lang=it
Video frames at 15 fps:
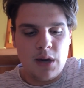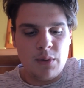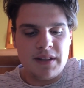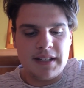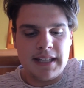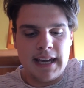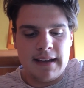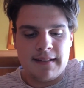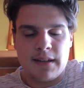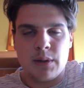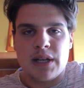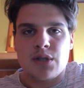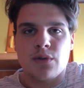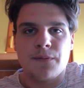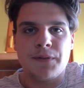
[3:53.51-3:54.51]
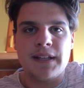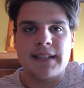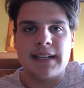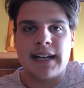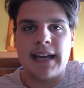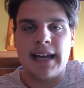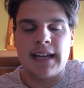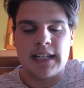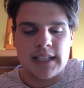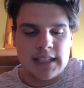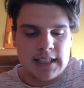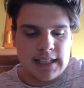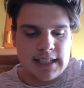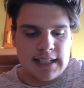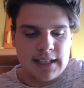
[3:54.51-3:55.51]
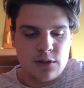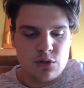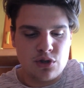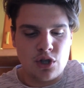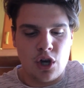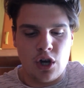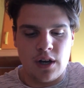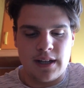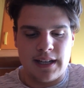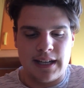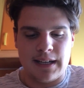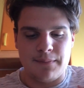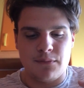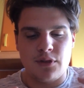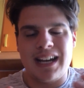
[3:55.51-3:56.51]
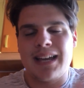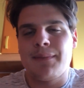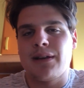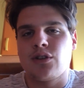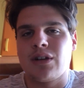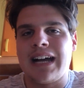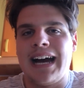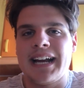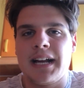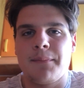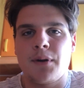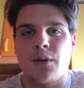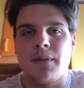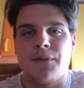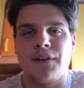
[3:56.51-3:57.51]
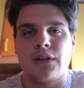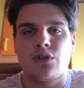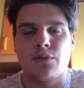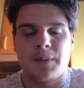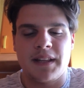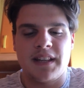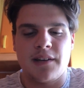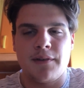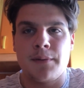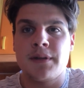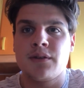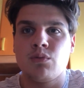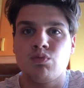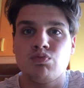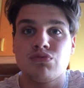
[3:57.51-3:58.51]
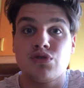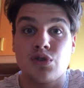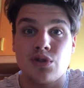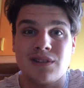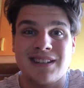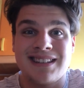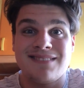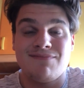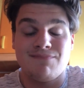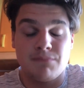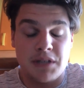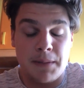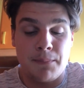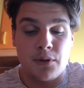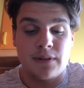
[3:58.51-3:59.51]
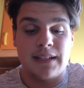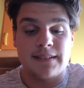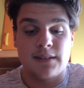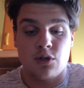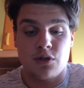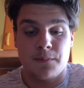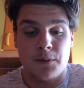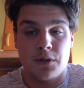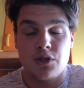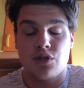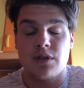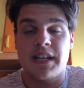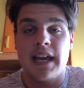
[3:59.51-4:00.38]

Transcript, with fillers: E quindi niente, una sconfitta che, eh, non so, eh, non è che mi ha dato carica, però mi ha fatto prendere veramente un, un importante sospiro di